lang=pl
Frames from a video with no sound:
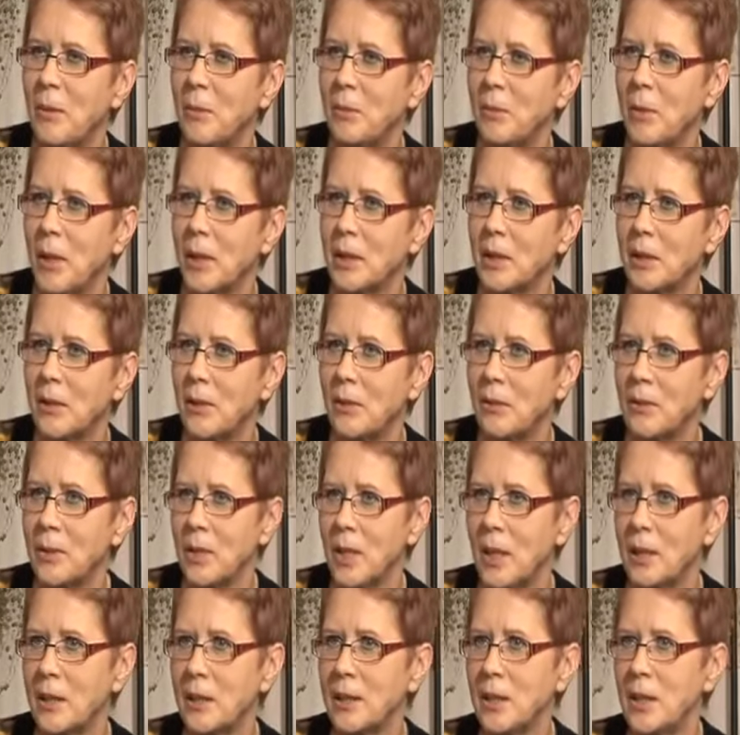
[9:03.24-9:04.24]
płatki
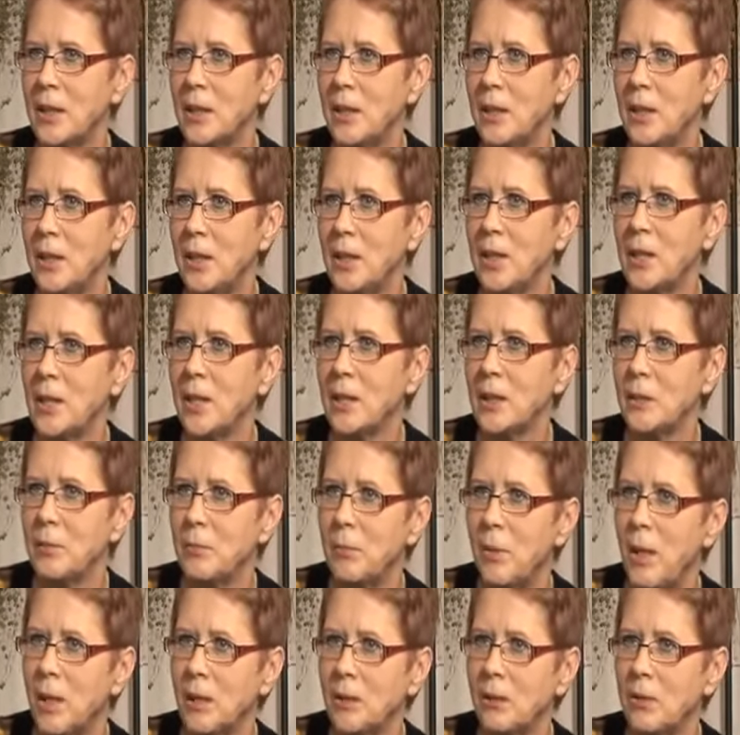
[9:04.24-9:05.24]
owsiane, taki kisiel z
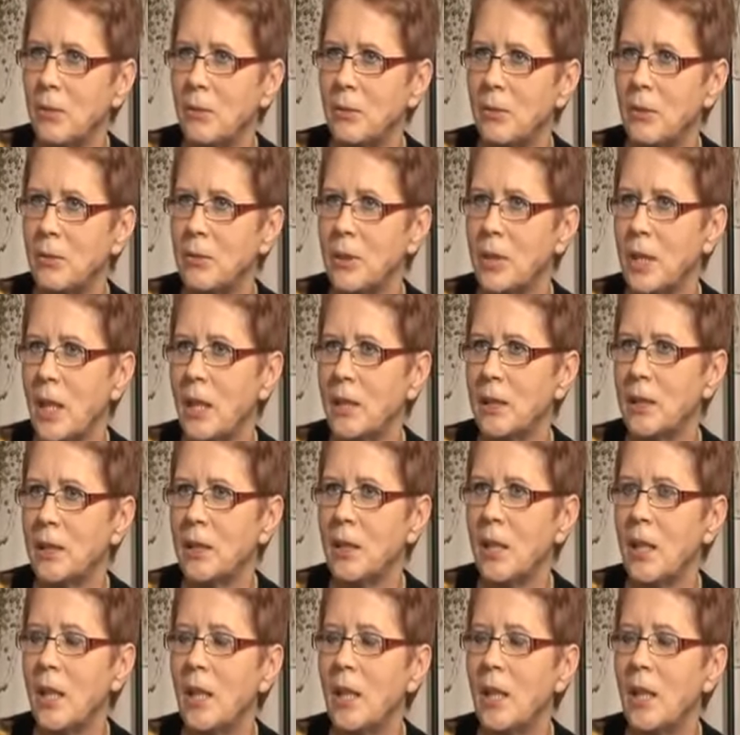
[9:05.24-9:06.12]
płatków owsianych.